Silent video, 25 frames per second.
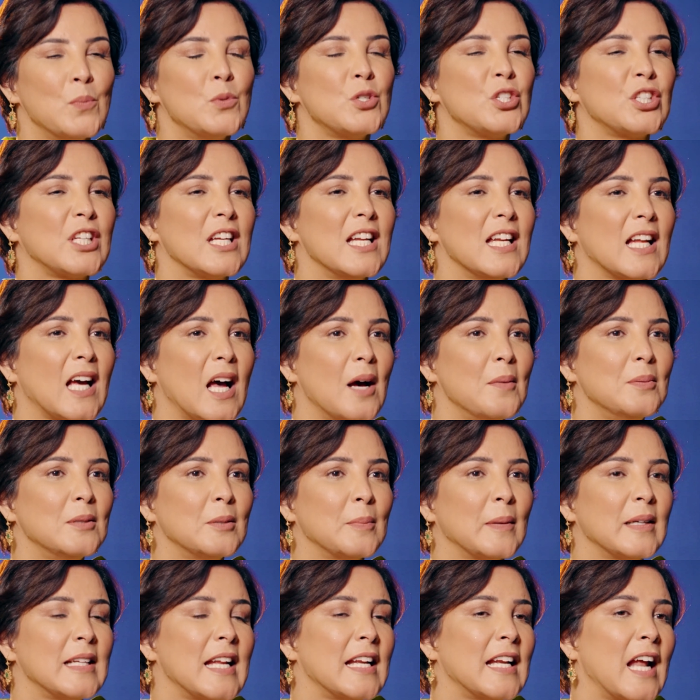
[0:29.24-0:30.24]
مشكل القبض
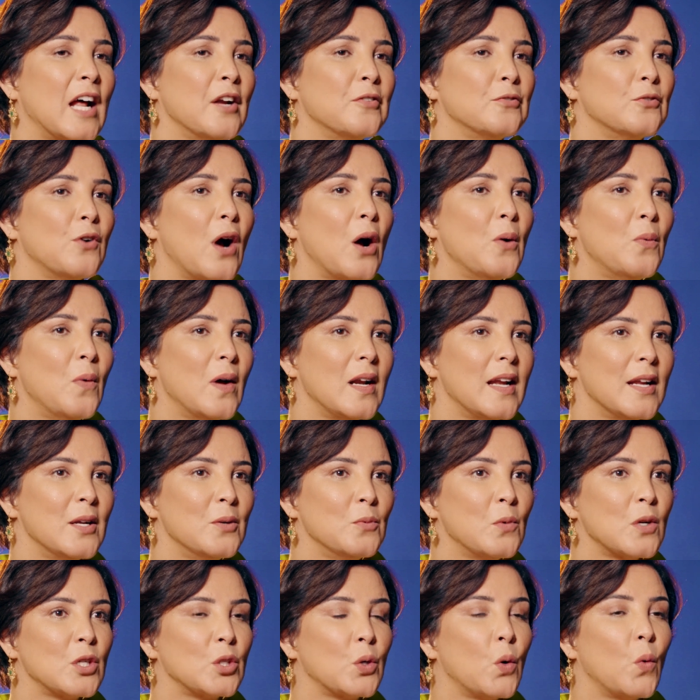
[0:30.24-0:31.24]
بغينا نعرفوا أولا
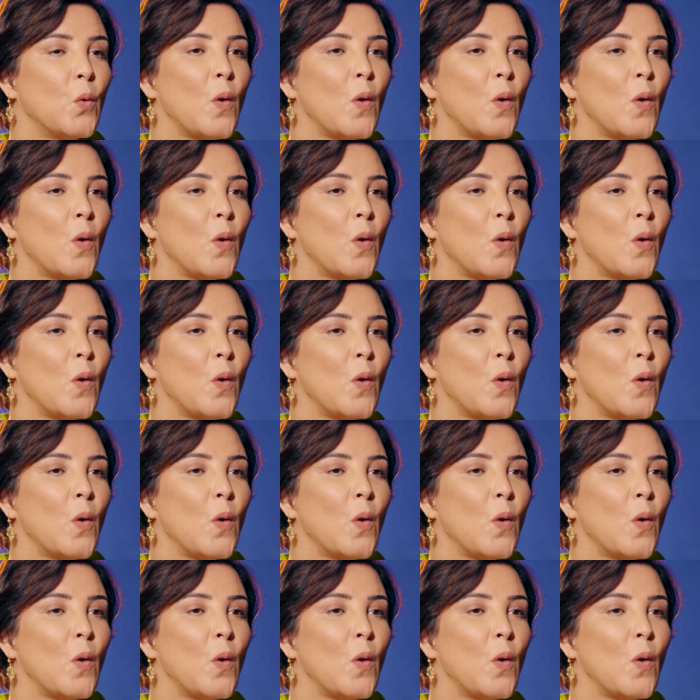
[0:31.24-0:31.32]
واش